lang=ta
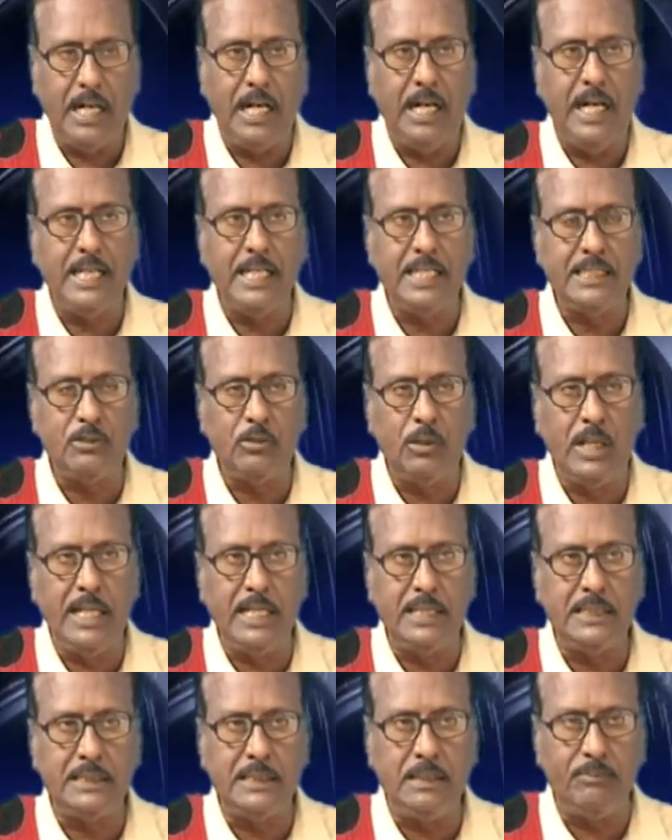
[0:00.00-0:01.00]
ஆயிரத்தி
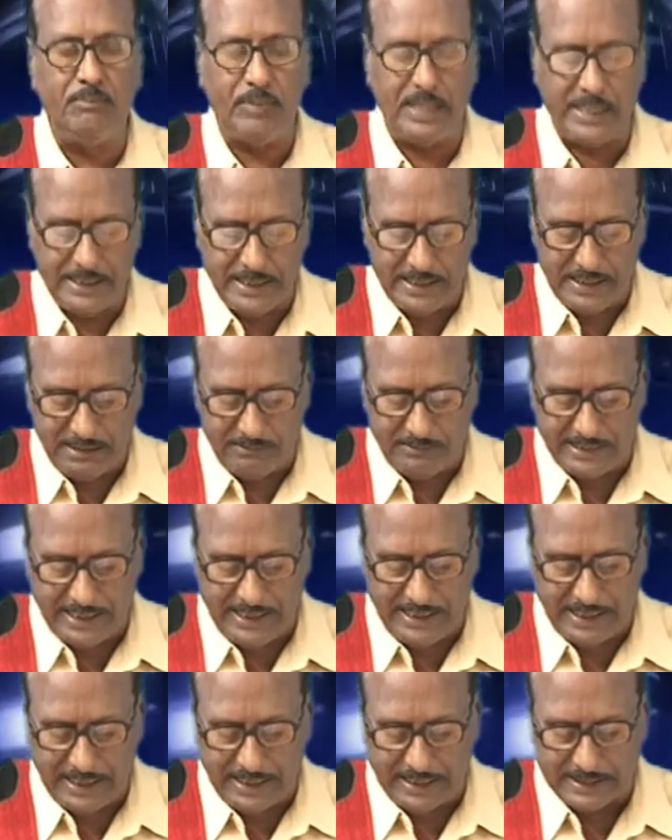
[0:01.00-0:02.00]
தொள்ளாயிரத்தி பன்னெண்டு வரை
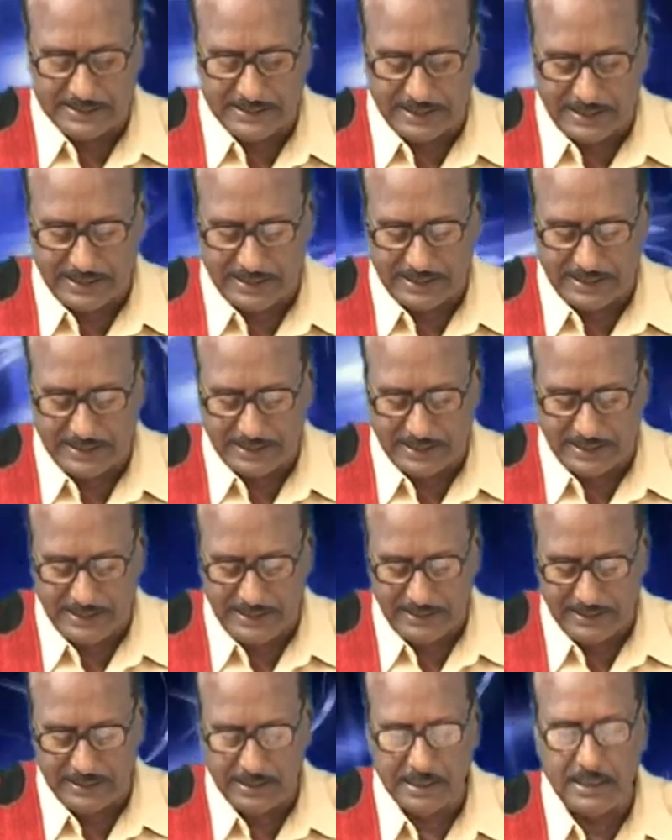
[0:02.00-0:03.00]
அரசாண்ட
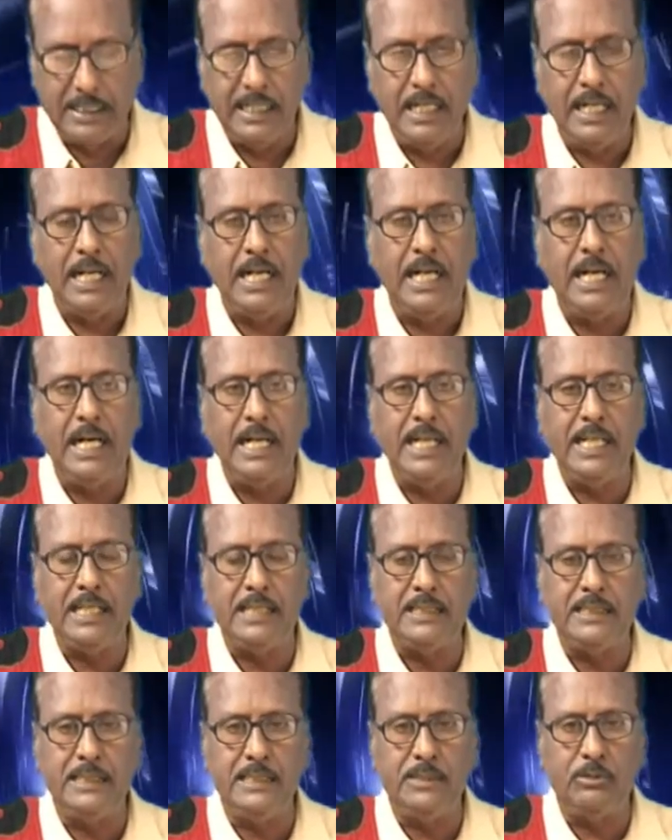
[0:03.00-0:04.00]
நிலையில்
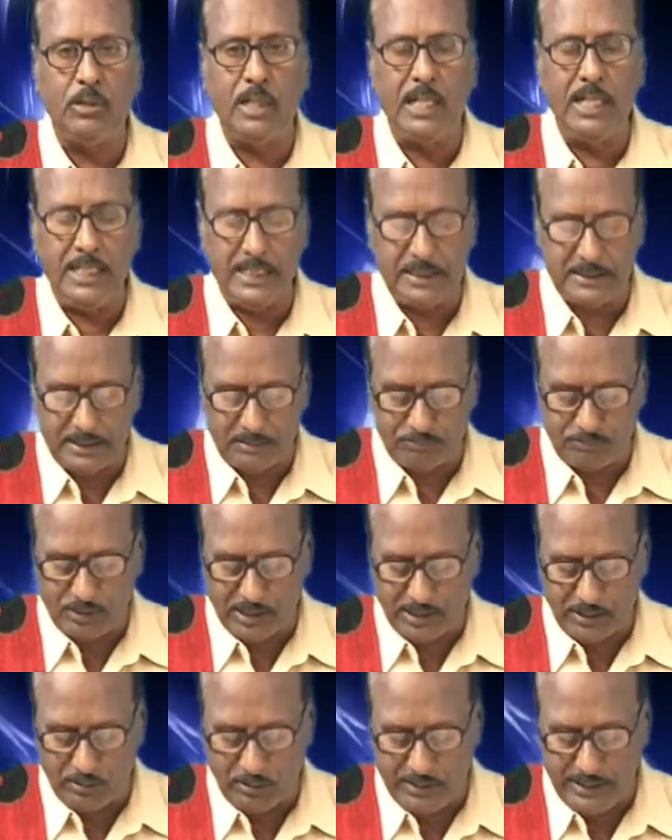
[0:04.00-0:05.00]
ஆயிரத்தி தொள்ளாயிரத்தி
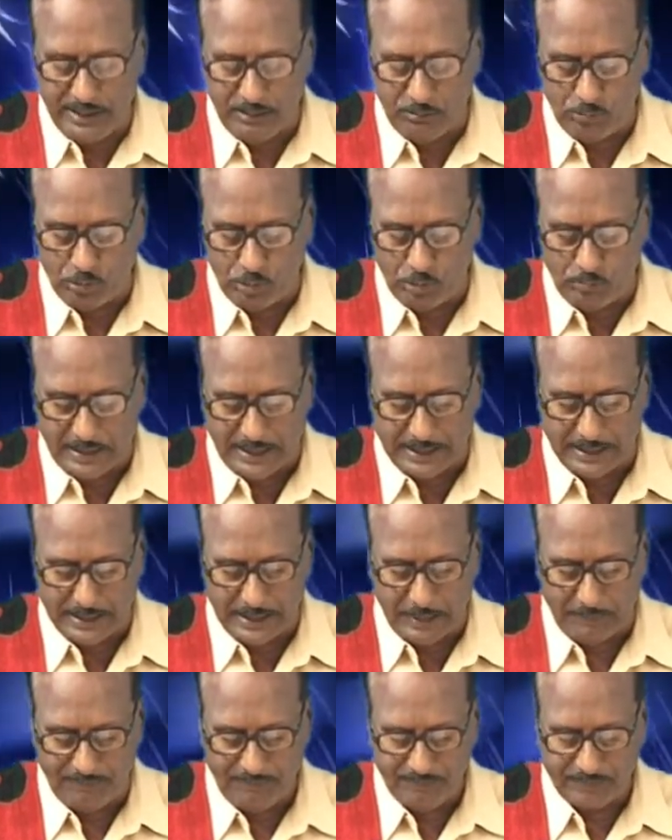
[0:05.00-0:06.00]
பதினொன்றில் உருவான
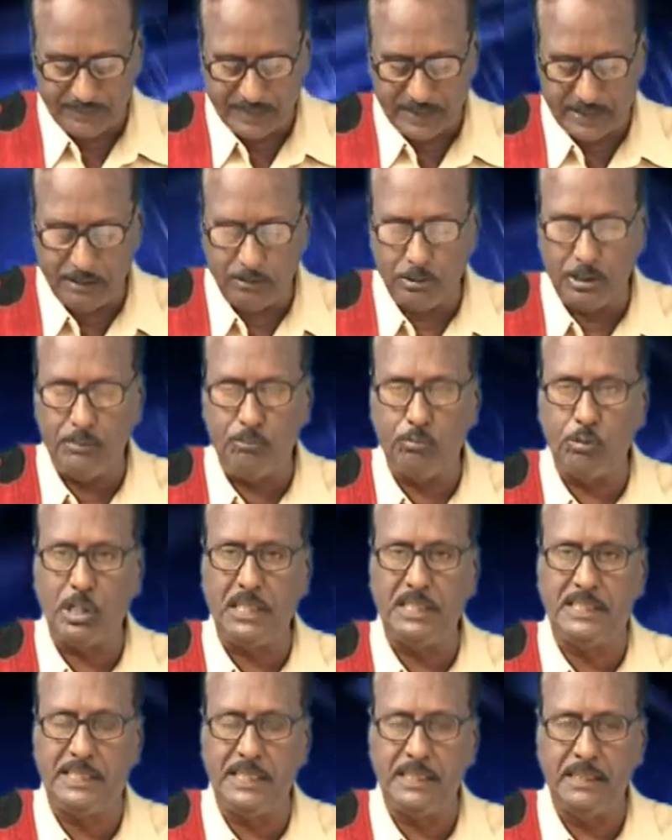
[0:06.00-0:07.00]
ஒரு
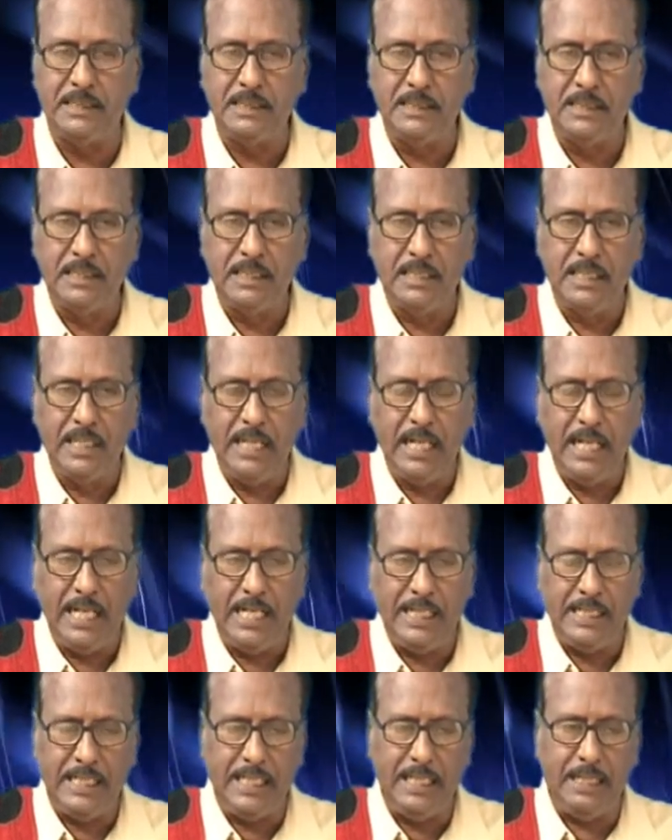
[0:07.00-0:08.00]
புரட்சி
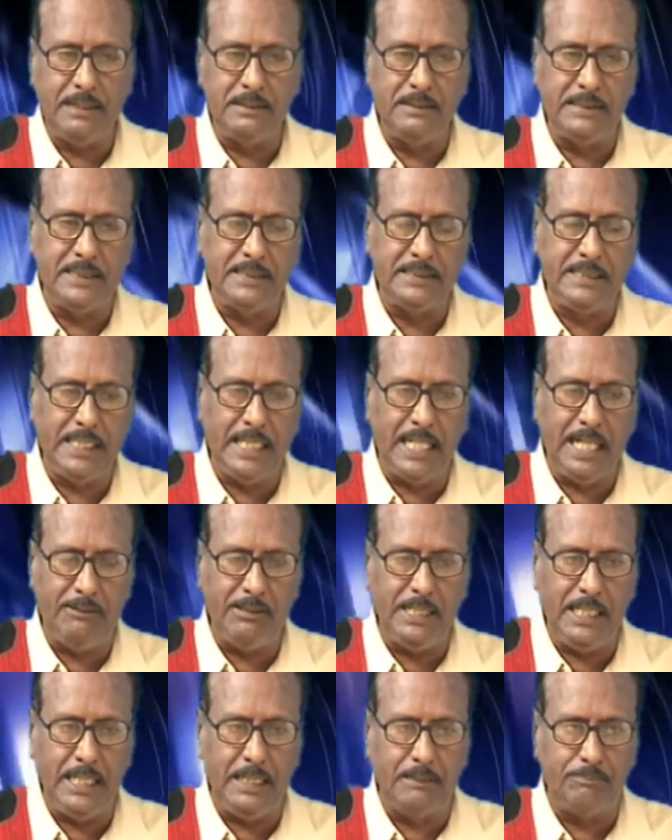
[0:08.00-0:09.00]
அங்கே அந்த
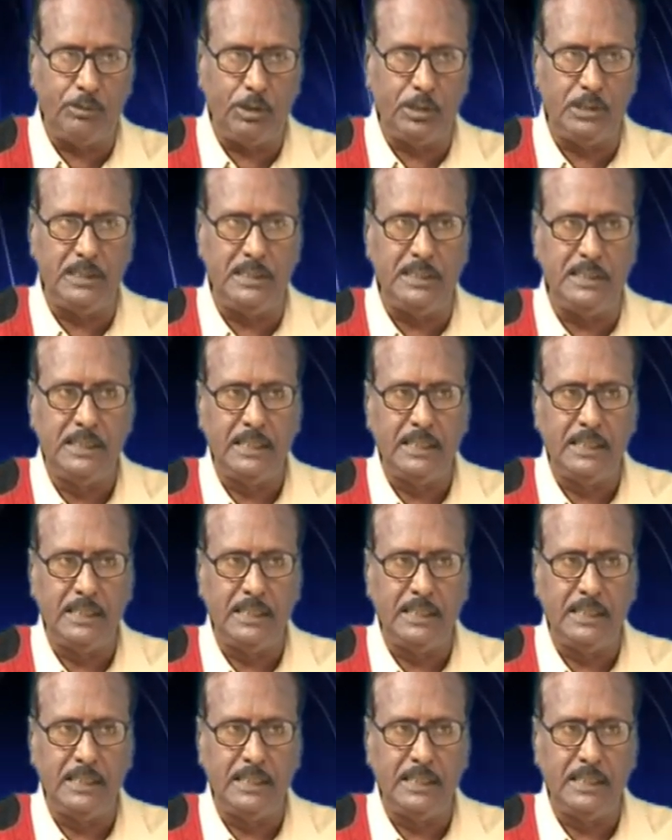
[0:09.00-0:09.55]
சீனாவிலே அப்போது